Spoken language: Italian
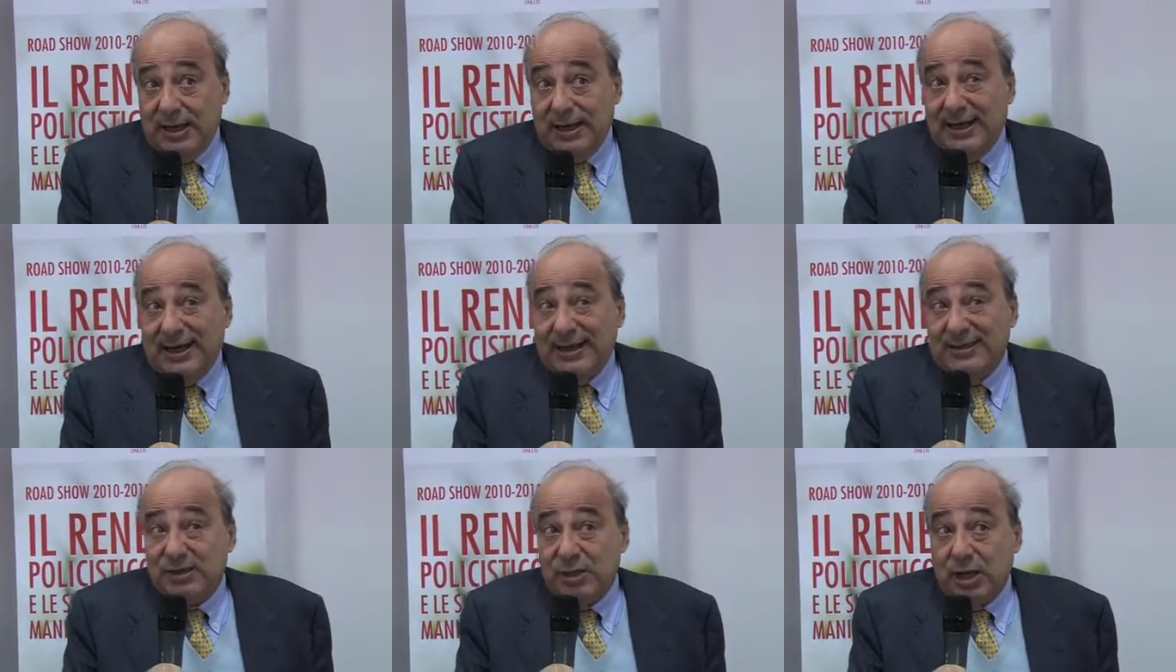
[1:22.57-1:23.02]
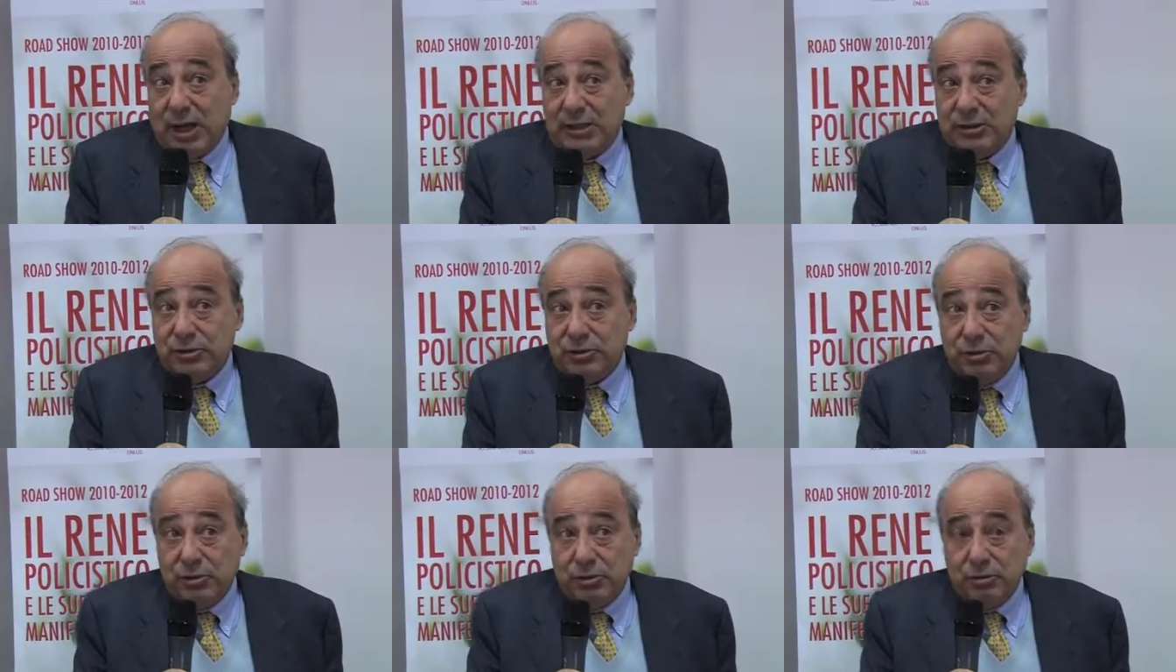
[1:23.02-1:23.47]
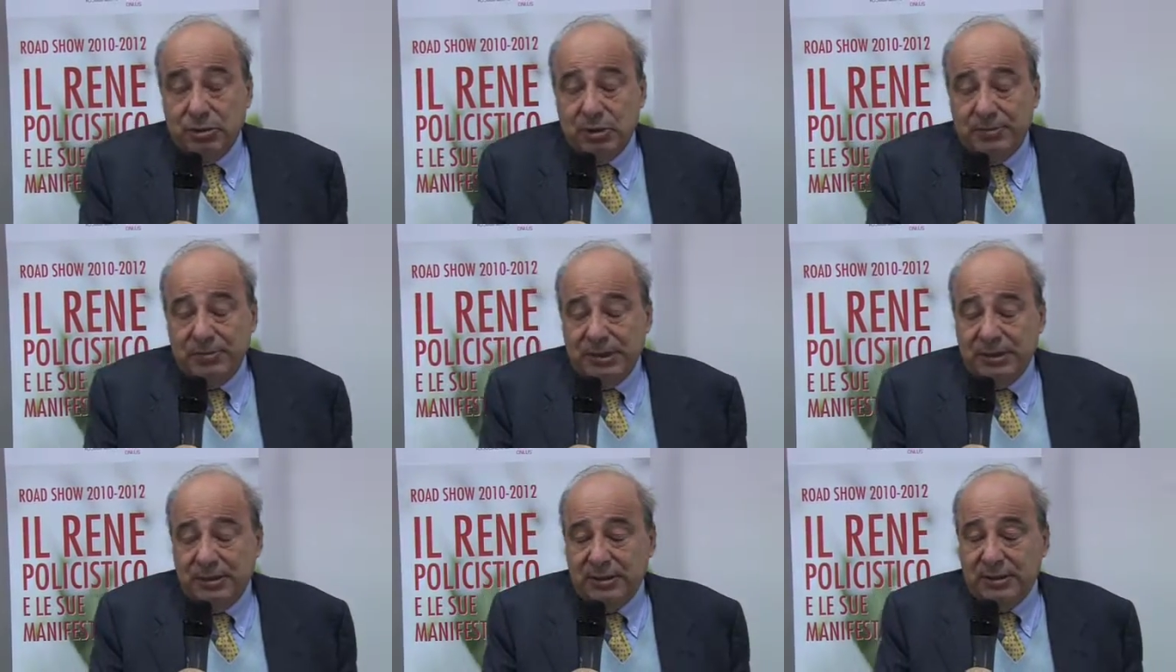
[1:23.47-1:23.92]
la,
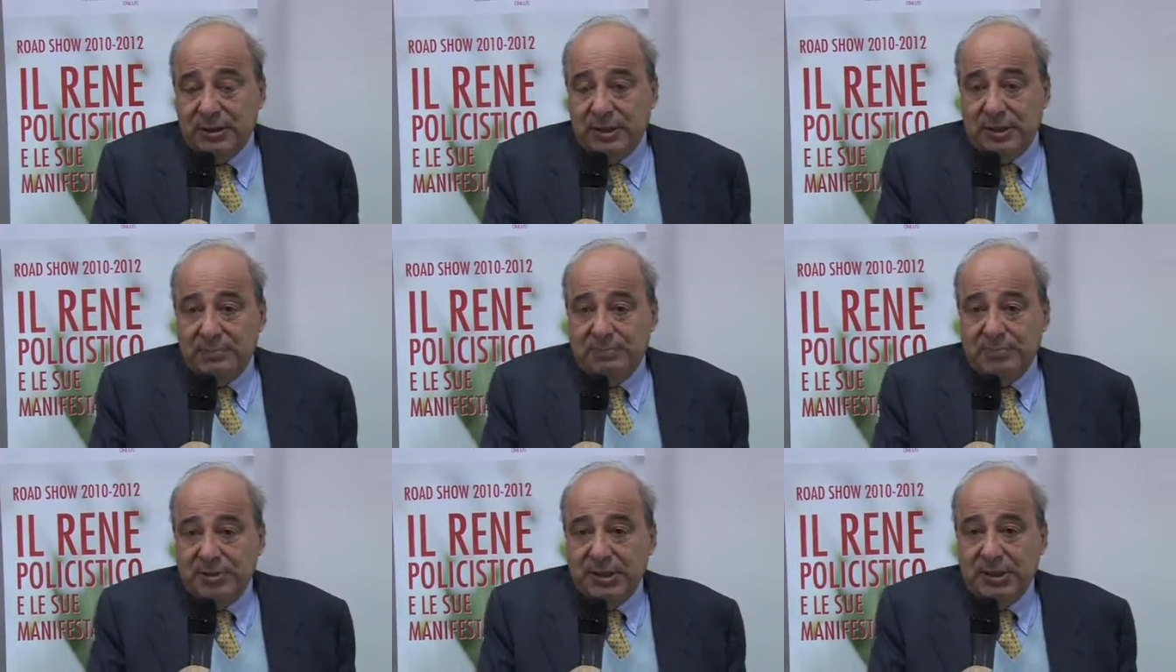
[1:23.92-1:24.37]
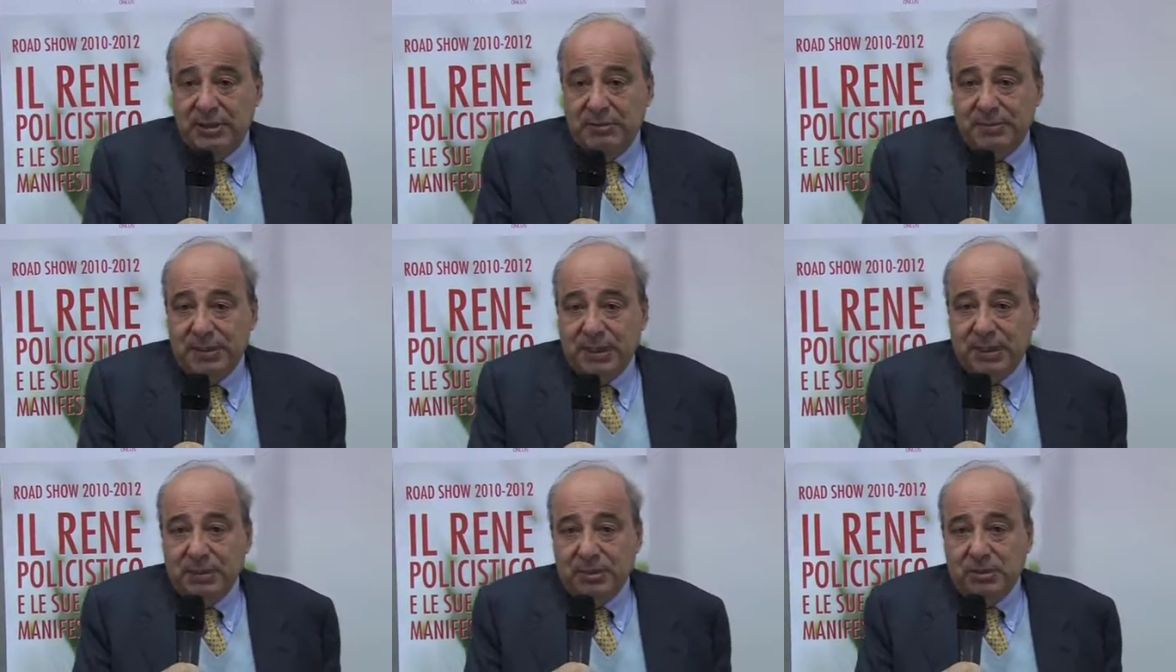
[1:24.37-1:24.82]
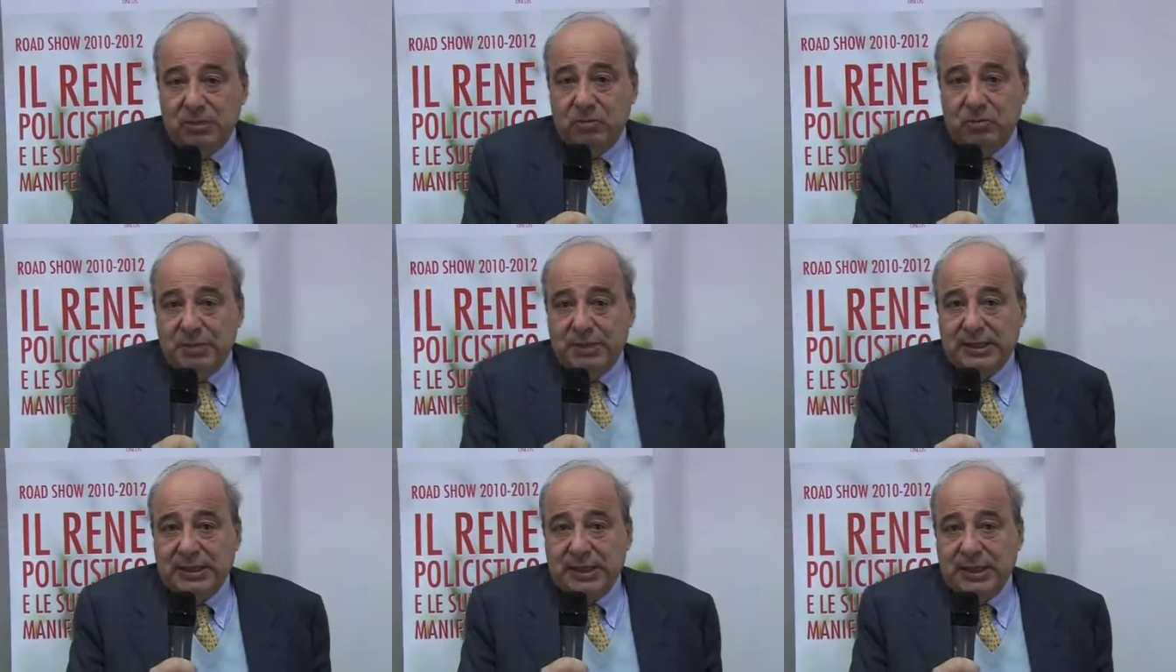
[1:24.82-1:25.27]
assolutamente la prima
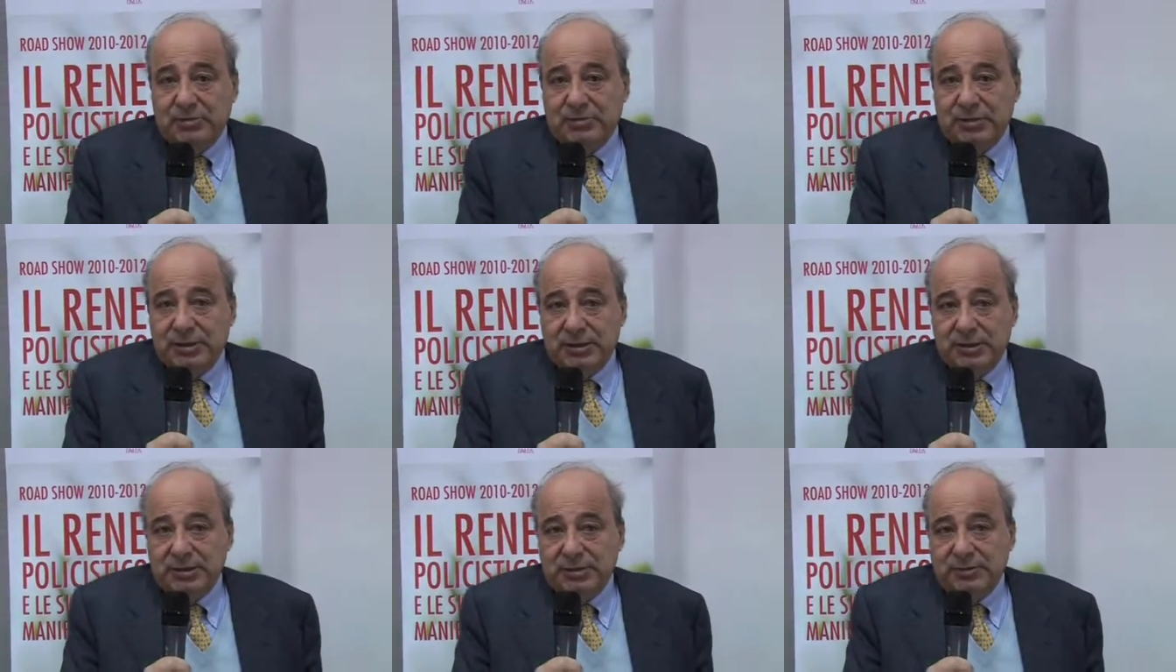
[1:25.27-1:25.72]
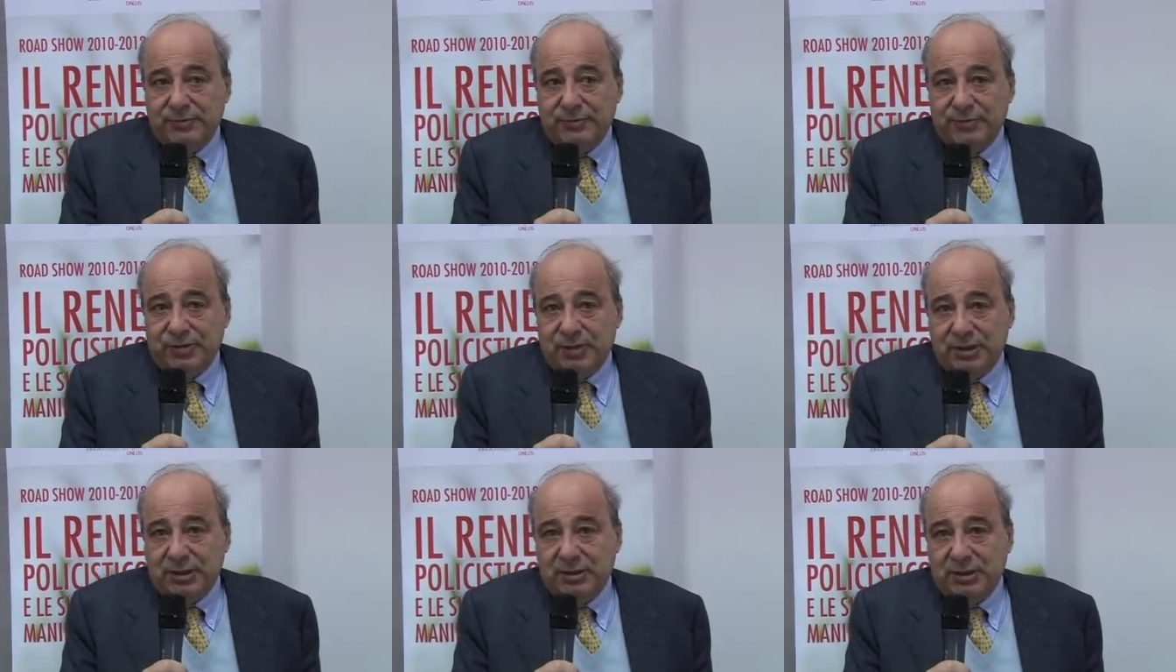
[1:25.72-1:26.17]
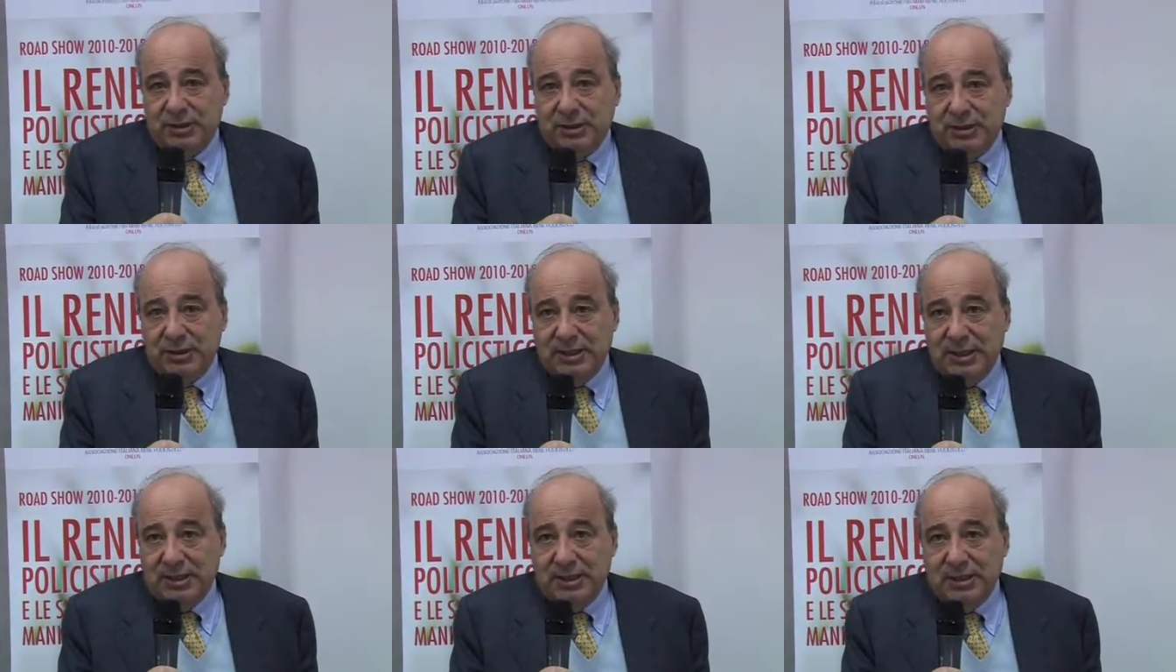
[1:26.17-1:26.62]
come causa di insufficienza
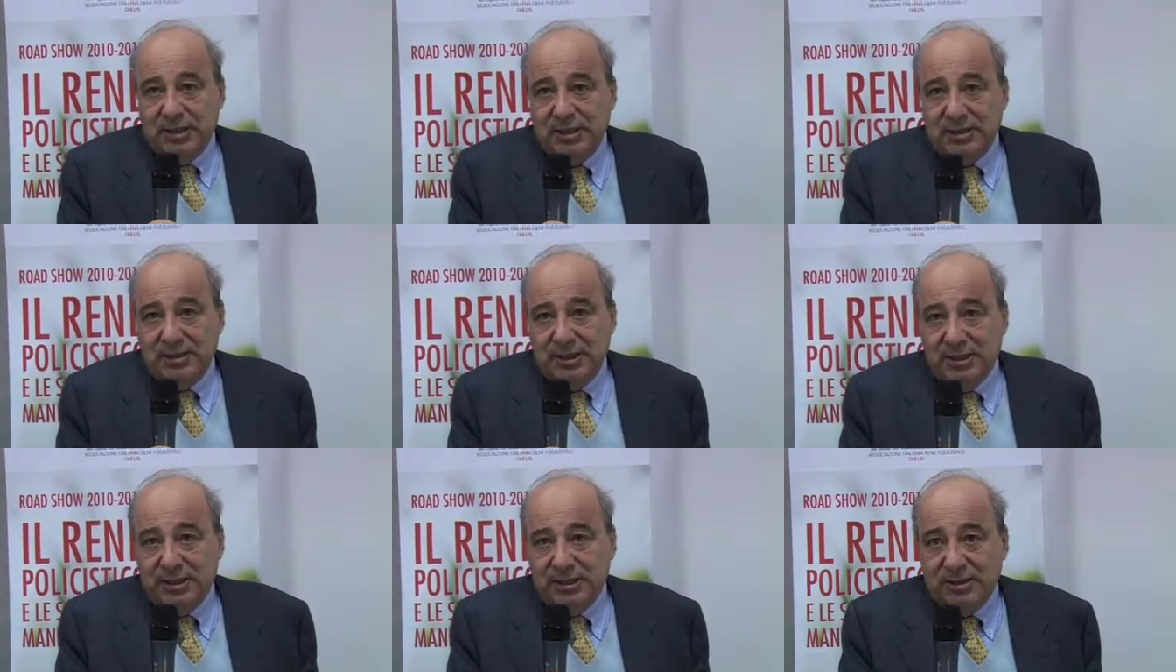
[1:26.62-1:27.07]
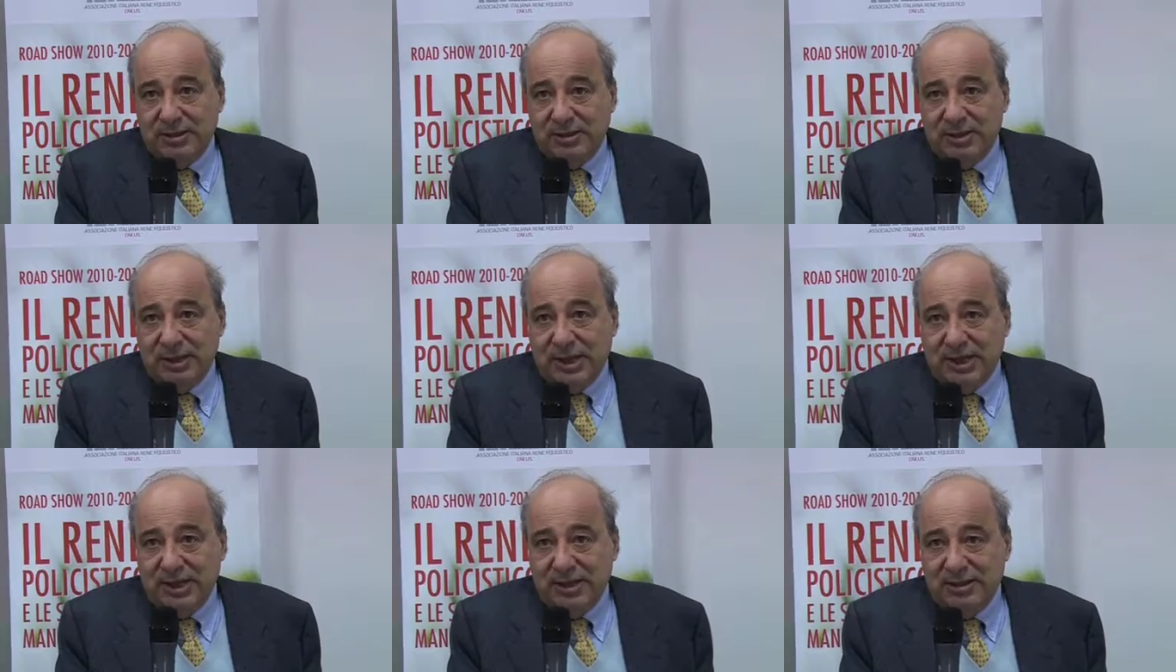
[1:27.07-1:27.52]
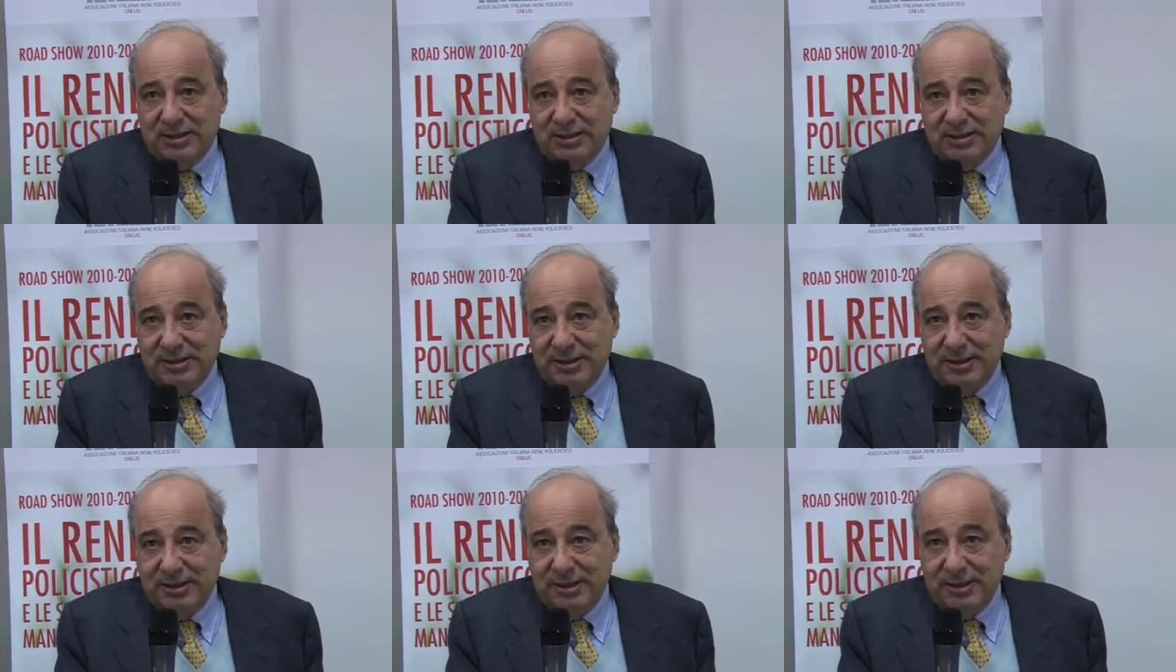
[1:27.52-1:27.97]
di entro in
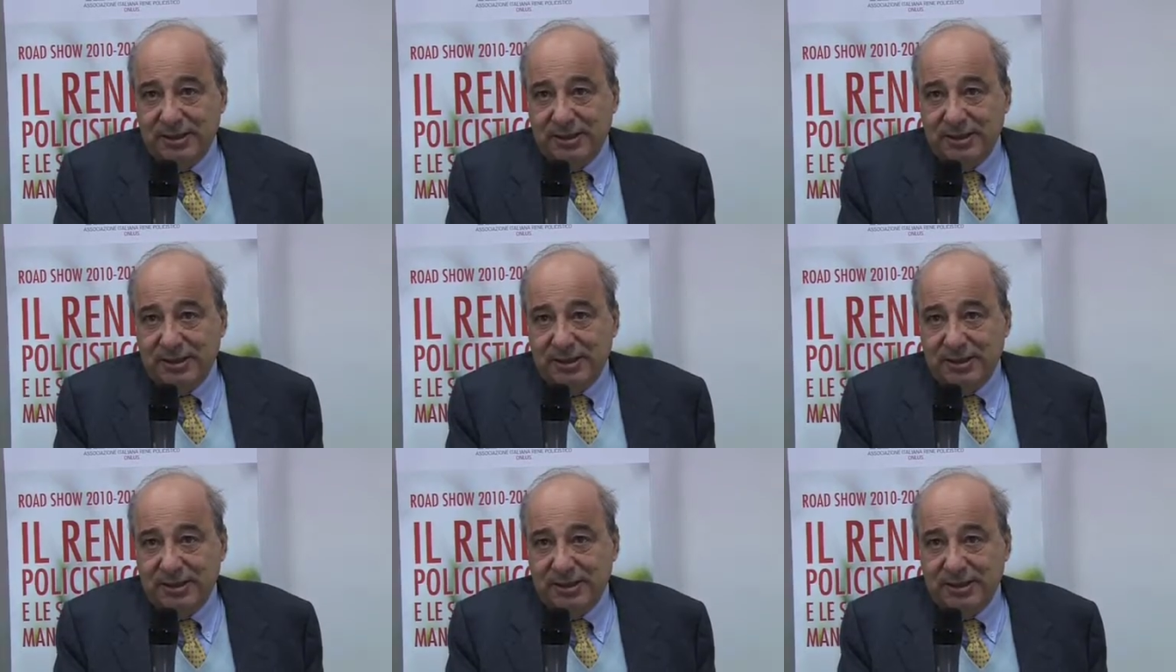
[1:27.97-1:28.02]
dialisi